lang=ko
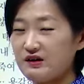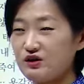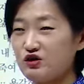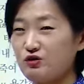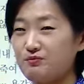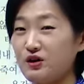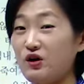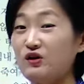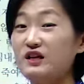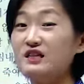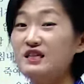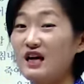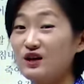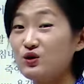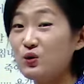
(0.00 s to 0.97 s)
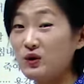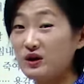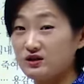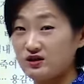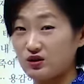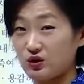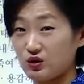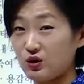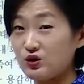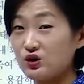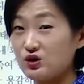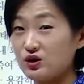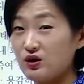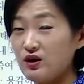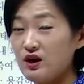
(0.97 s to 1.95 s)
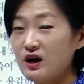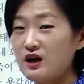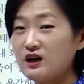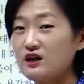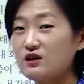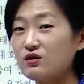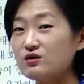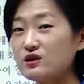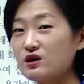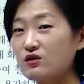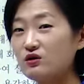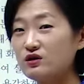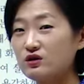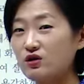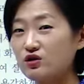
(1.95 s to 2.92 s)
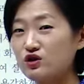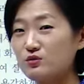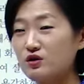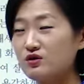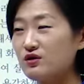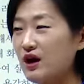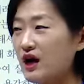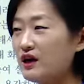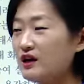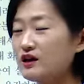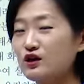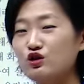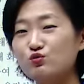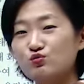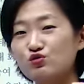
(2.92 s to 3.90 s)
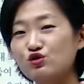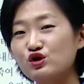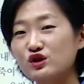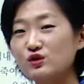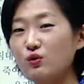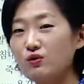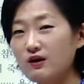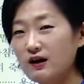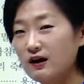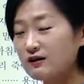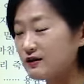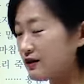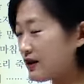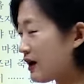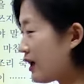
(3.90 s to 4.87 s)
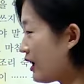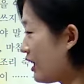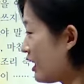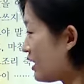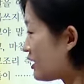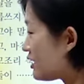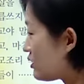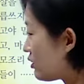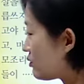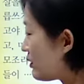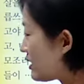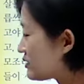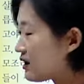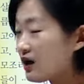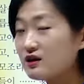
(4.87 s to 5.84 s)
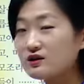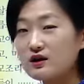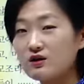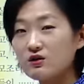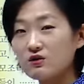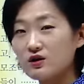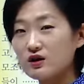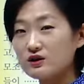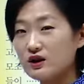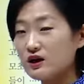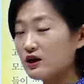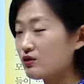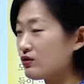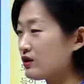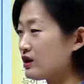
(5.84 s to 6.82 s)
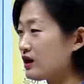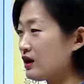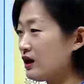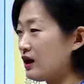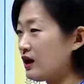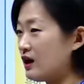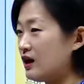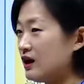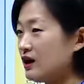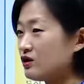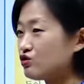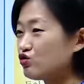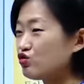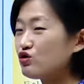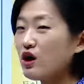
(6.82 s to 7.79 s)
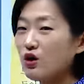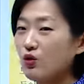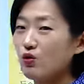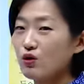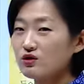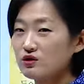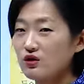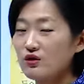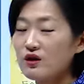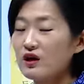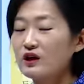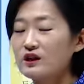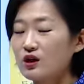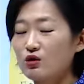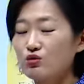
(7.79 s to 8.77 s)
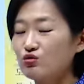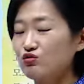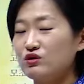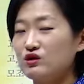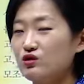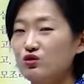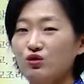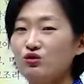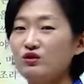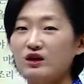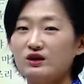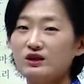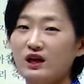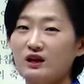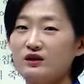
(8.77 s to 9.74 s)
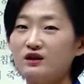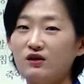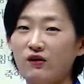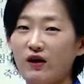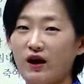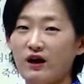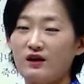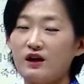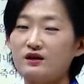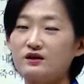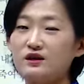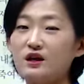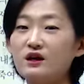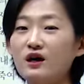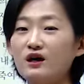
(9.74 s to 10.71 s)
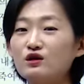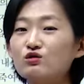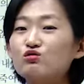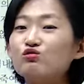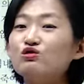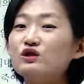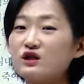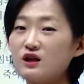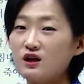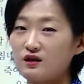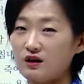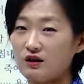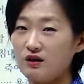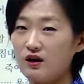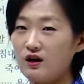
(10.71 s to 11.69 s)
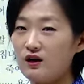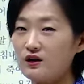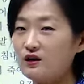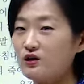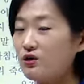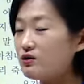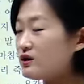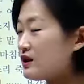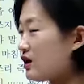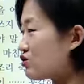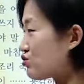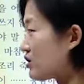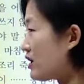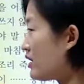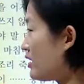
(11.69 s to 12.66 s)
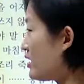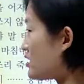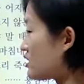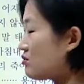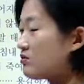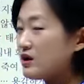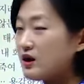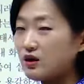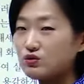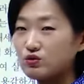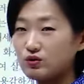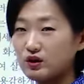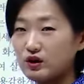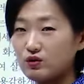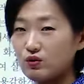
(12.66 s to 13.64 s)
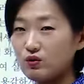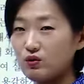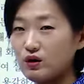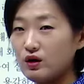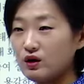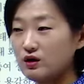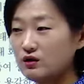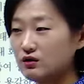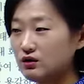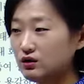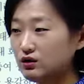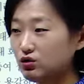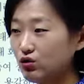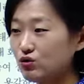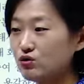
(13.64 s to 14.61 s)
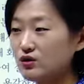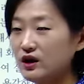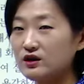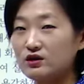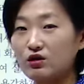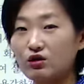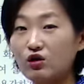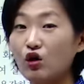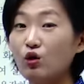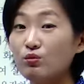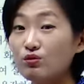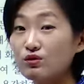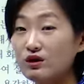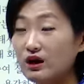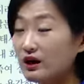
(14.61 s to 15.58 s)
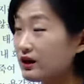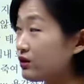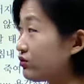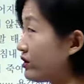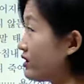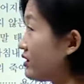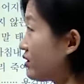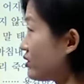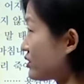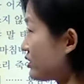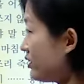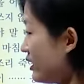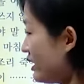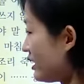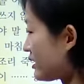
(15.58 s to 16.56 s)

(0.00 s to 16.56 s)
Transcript: 그리고 병인양요 같은 거 터지죠. 이런 사건이 터지면서 안 그래도 불신이 올라가는데 이런 황당한 사건까지 하게 되니까 누가 오건 서양인하고는 우리는 교류하지 않을 거야 라는 생각을 굳히게 돼요. 그러니 나중에 신미양요 때도 이 교류를 하는 걸 거부를 하게 되는 거죠.